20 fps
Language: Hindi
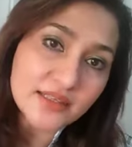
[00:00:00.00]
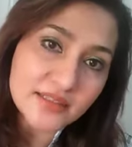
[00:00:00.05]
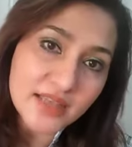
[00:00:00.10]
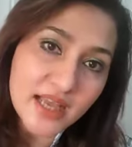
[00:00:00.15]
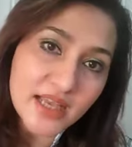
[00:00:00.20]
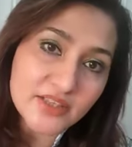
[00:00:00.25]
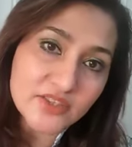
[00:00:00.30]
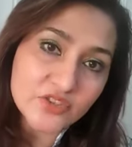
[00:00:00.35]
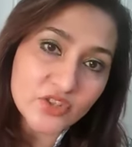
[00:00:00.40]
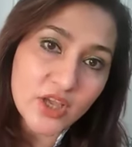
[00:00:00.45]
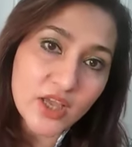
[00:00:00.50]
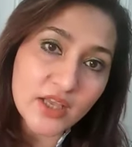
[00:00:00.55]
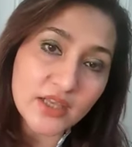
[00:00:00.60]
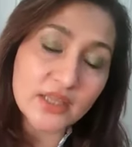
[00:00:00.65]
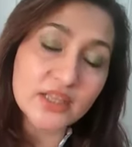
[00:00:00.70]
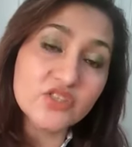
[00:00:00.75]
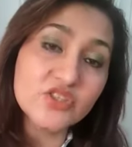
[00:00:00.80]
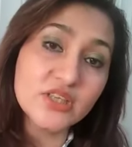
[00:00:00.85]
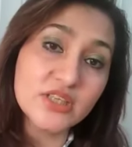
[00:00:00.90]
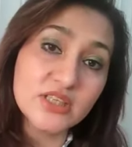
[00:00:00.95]
अटैच
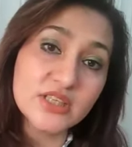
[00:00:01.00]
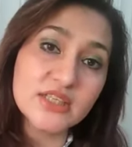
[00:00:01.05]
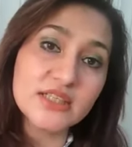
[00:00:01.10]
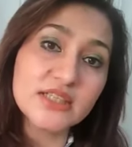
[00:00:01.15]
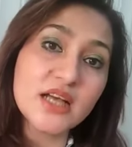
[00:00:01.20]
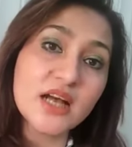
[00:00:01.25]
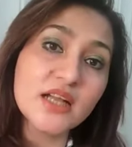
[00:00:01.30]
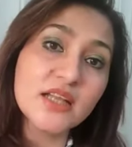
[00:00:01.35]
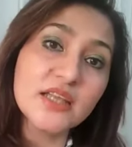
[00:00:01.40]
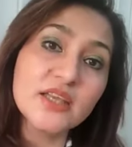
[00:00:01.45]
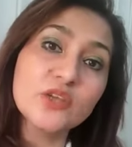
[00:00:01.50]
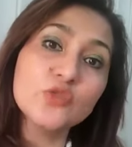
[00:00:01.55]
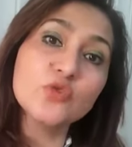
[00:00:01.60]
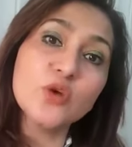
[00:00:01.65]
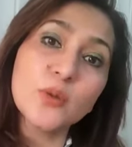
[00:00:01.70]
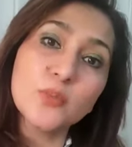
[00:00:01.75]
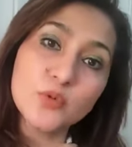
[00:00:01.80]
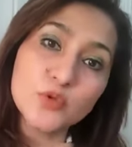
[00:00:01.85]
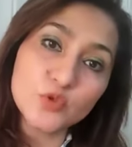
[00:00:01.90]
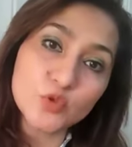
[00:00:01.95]
है या चेंजेस आ रही हैं
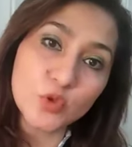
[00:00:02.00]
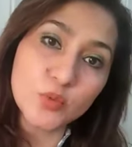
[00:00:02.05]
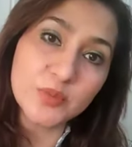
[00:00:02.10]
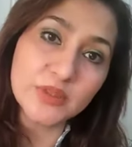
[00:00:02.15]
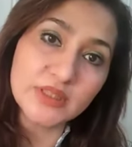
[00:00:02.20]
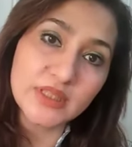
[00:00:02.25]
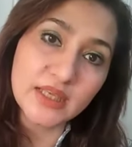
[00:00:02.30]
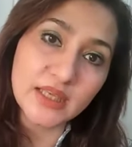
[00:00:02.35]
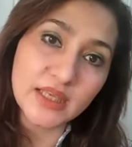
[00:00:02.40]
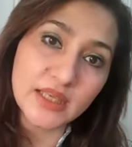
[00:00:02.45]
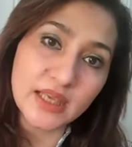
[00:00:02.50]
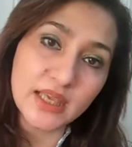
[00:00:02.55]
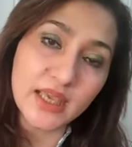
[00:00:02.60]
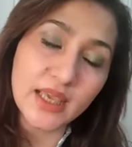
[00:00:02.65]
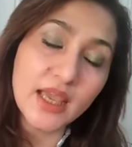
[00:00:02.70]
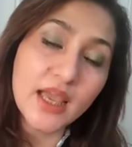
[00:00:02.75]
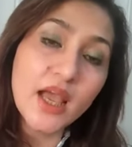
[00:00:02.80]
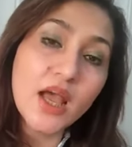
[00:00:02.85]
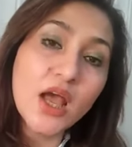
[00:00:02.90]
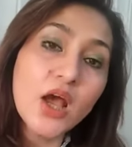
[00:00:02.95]
तो आप उसको भी
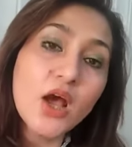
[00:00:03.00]
देखें